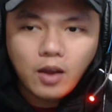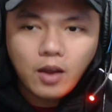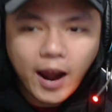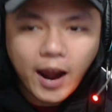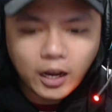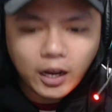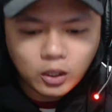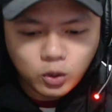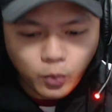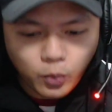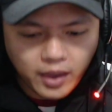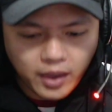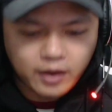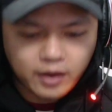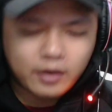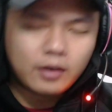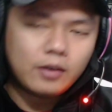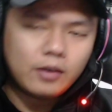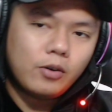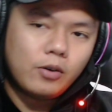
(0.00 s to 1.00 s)

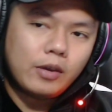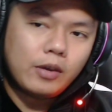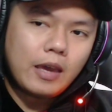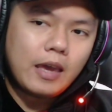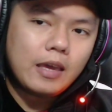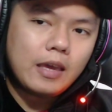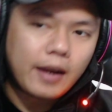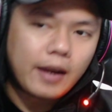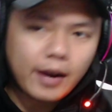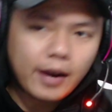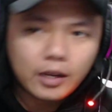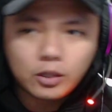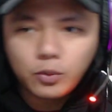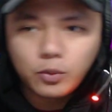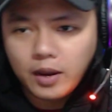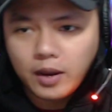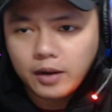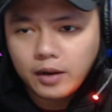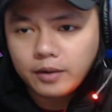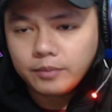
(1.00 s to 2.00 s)
Hardware. Okay,
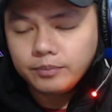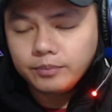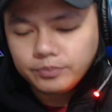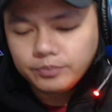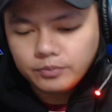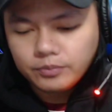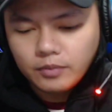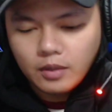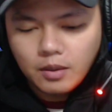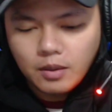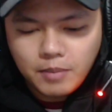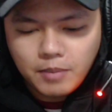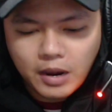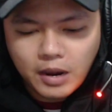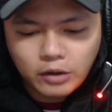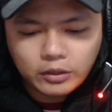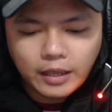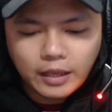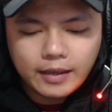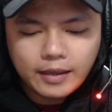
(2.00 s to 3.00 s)
hardware.
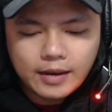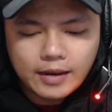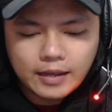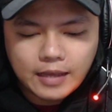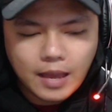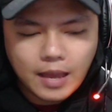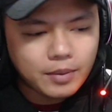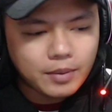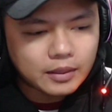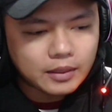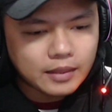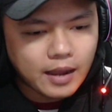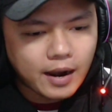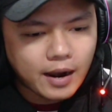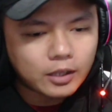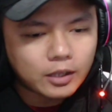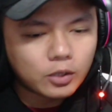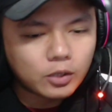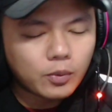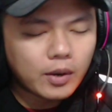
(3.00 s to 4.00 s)
Meron tayong ginagamit na
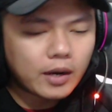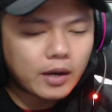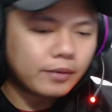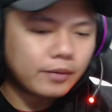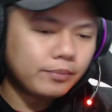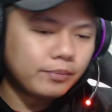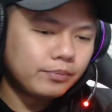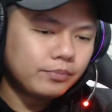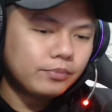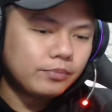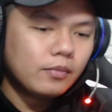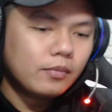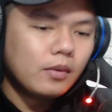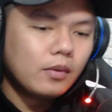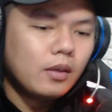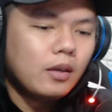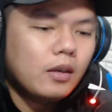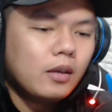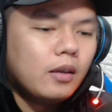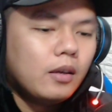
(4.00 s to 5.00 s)
hardware.
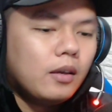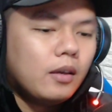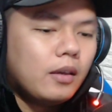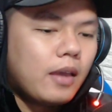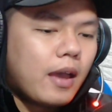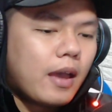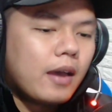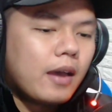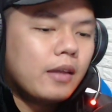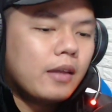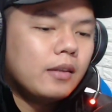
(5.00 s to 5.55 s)
Yan.